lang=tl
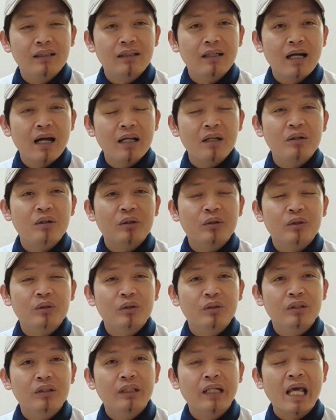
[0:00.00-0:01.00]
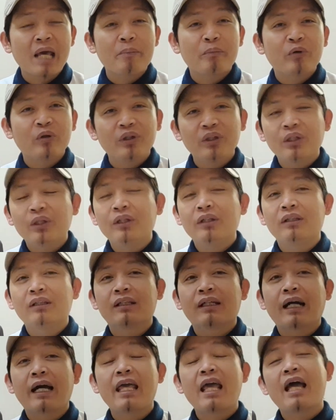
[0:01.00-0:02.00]
Ano? naipon
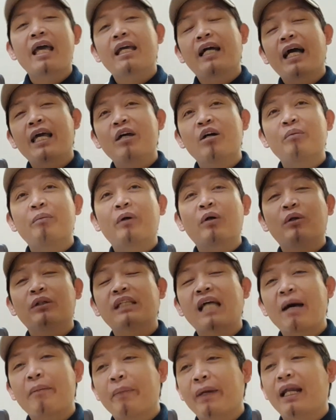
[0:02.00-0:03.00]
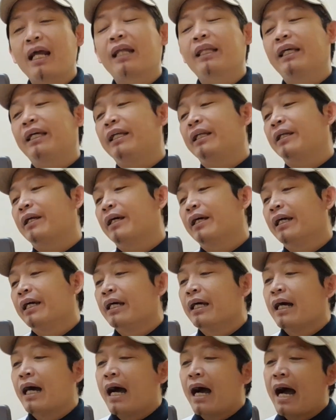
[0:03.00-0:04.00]
dun. Kaya ngayon, pag usapan natin.
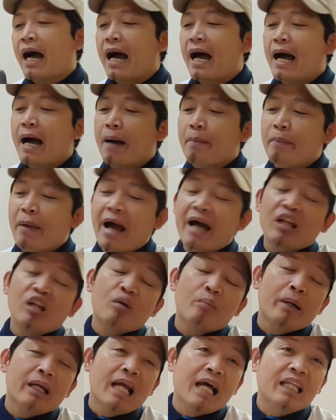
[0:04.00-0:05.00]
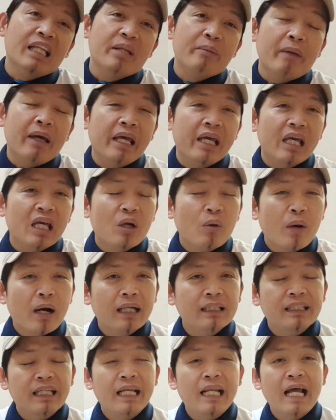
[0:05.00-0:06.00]
Uh, paano ba natin
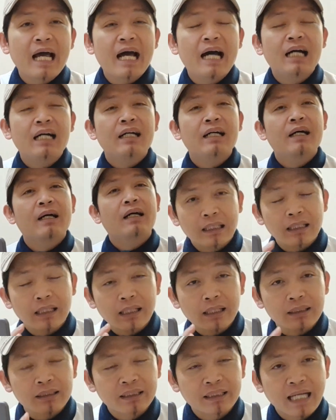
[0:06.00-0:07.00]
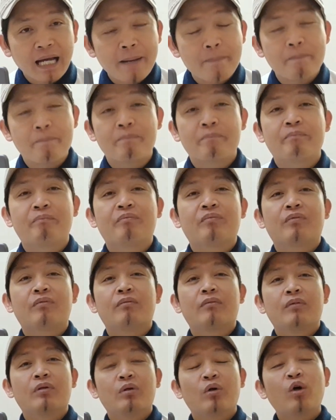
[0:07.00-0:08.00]
maiiwasan ang scam
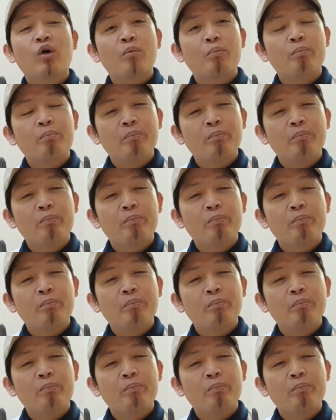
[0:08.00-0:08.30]
or